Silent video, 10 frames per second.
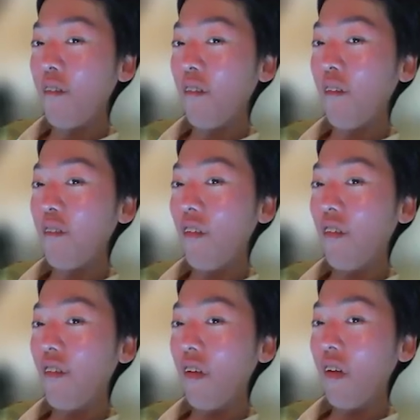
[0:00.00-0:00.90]
僕も
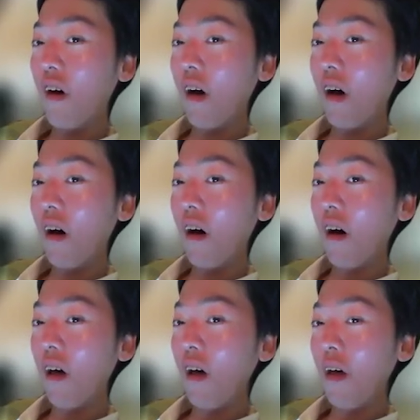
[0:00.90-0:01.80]
本当になんか、
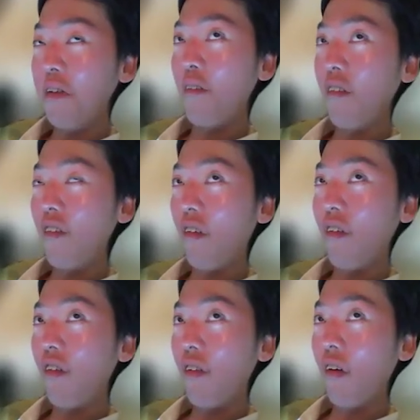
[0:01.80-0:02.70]
自分当
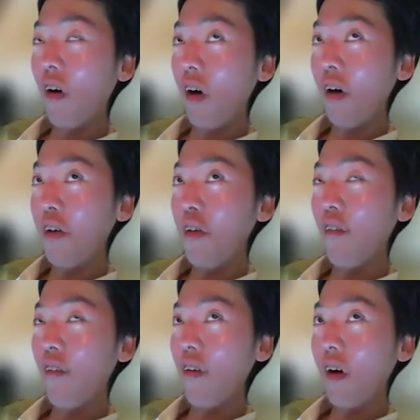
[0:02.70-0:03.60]
時その
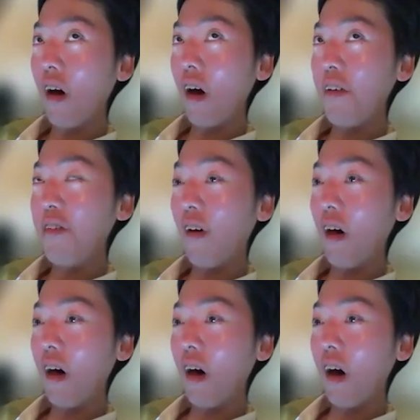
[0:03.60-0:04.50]
4ヶ月
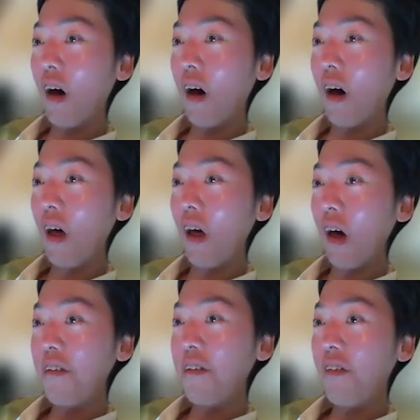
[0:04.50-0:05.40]
半
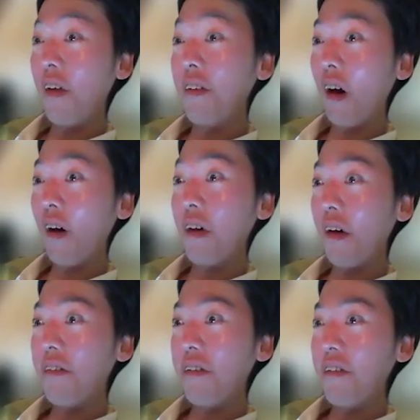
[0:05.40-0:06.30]
話せなくなっ